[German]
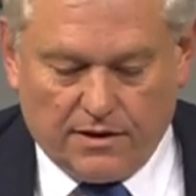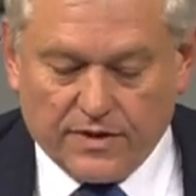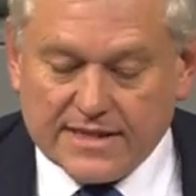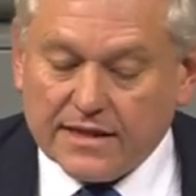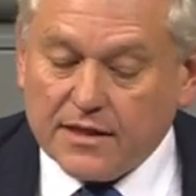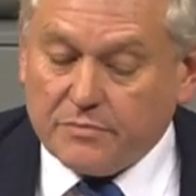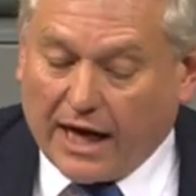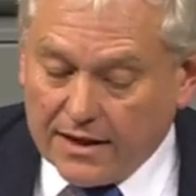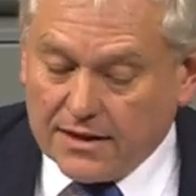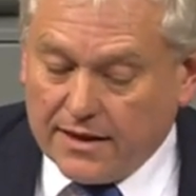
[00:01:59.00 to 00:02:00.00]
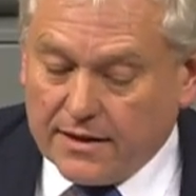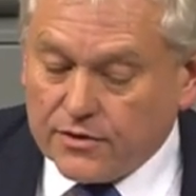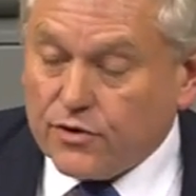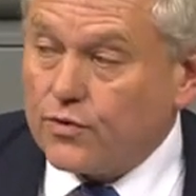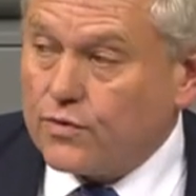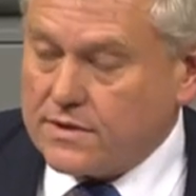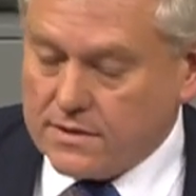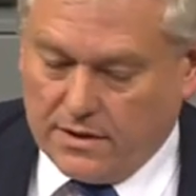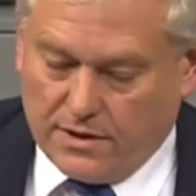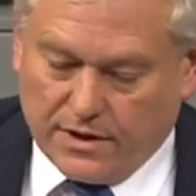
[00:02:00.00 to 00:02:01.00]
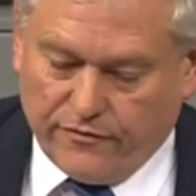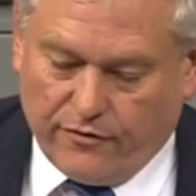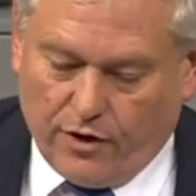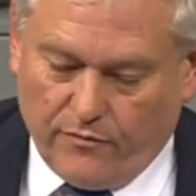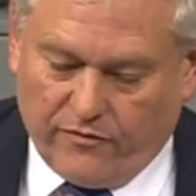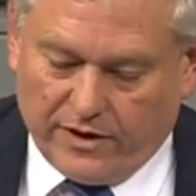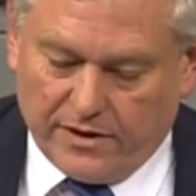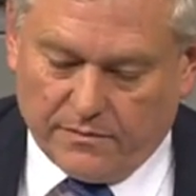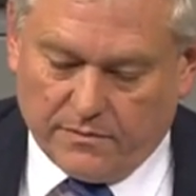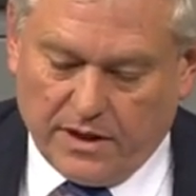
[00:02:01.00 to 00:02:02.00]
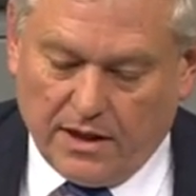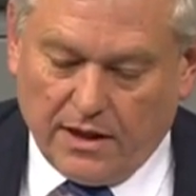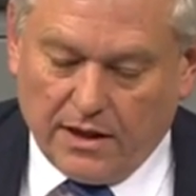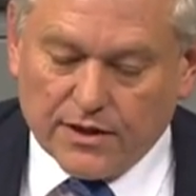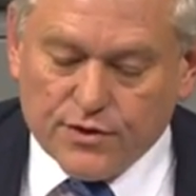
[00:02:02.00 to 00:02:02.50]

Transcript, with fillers: Wir sehen in beiden Ländern großen Reformwillen. In